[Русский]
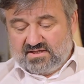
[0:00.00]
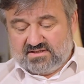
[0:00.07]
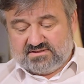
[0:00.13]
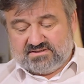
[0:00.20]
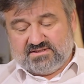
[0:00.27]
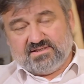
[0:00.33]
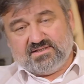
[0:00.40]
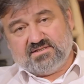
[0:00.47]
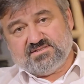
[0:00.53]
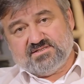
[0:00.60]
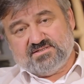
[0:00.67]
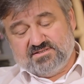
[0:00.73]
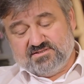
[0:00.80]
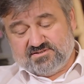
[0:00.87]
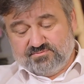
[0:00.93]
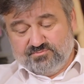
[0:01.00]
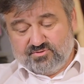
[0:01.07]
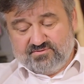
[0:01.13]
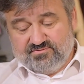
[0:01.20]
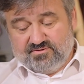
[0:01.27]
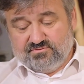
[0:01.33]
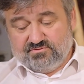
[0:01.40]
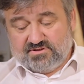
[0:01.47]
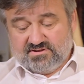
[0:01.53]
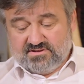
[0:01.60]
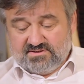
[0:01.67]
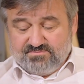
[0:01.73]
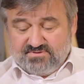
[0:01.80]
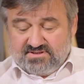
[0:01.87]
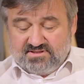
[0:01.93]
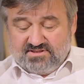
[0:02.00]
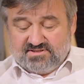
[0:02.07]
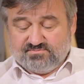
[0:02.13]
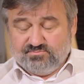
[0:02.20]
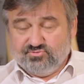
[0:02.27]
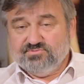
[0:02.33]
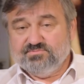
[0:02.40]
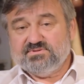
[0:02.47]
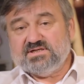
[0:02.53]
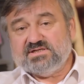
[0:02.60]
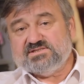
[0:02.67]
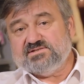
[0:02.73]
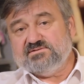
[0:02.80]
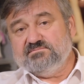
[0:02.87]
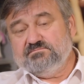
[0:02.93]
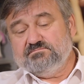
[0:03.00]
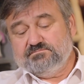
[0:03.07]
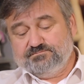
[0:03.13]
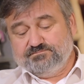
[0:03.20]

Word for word: Ах, так разозлился муравей. Ну тогда берегись, будем драться.